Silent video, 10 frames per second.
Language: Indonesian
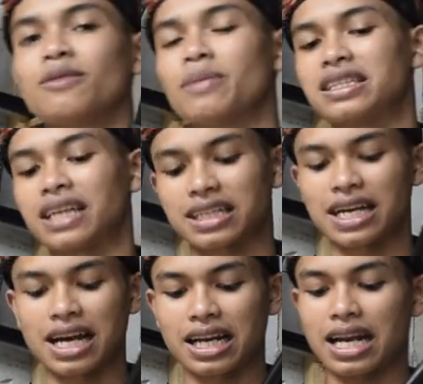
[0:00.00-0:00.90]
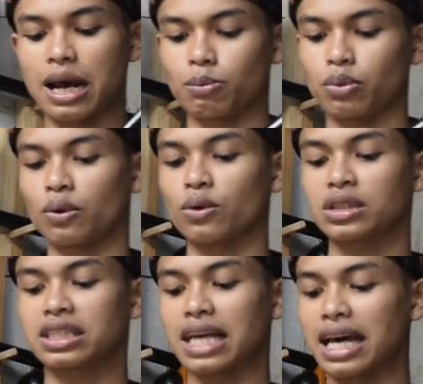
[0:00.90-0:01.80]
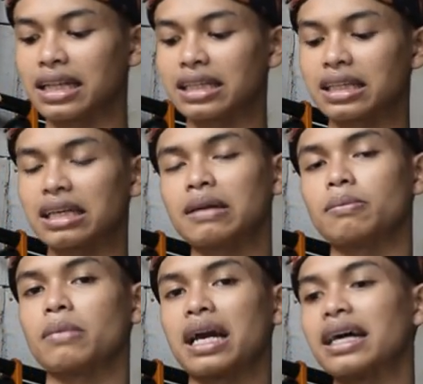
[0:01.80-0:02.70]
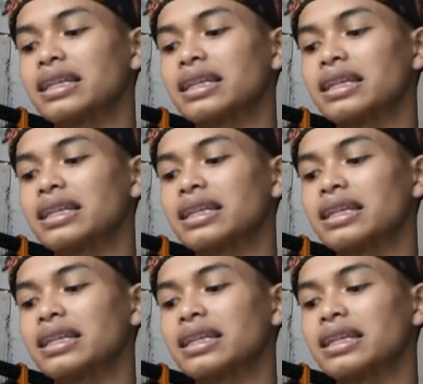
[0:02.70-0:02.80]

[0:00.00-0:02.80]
panjangnya 60 cm